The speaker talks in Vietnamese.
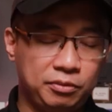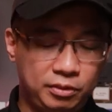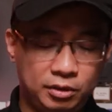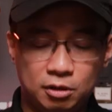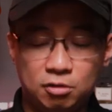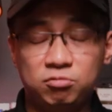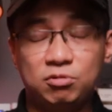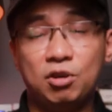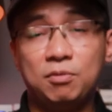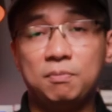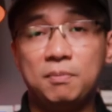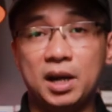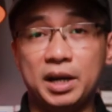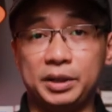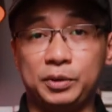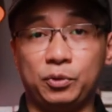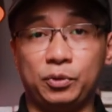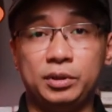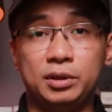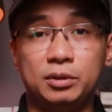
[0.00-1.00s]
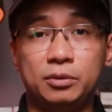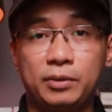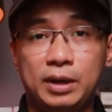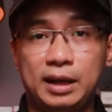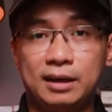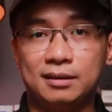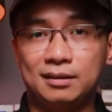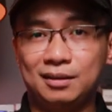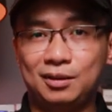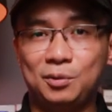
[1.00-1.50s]
không không bảy của nước
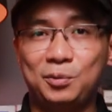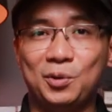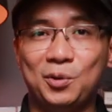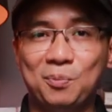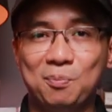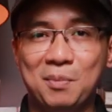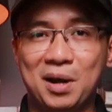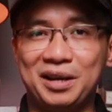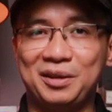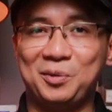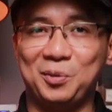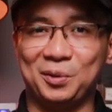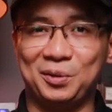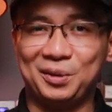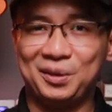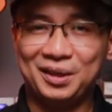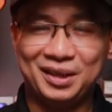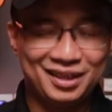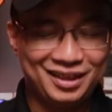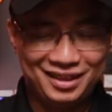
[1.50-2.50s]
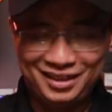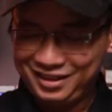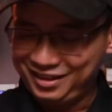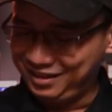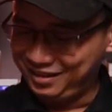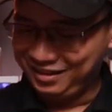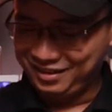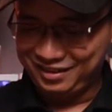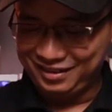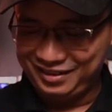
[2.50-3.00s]
hoa, không không bảy của
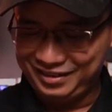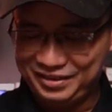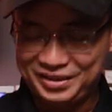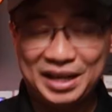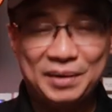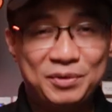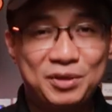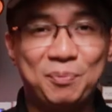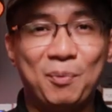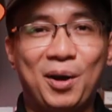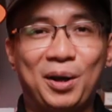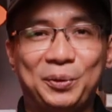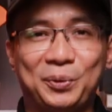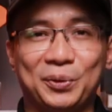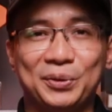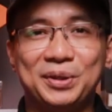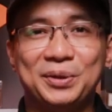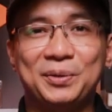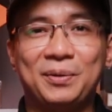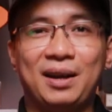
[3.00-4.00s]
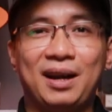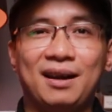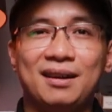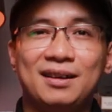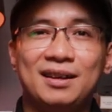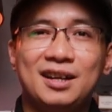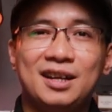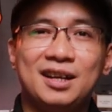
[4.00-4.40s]
uh, James Bond của nước hoa.